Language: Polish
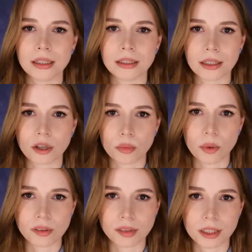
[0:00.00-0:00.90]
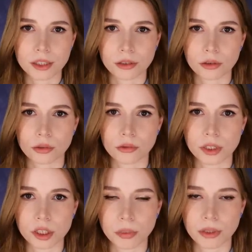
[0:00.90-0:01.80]
jednak obok znaleziono
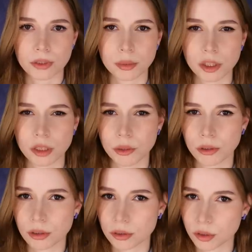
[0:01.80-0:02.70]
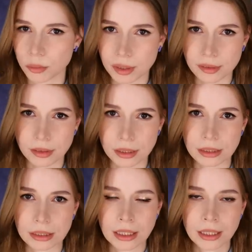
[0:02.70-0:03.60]
również pewne przedmioty osobiste,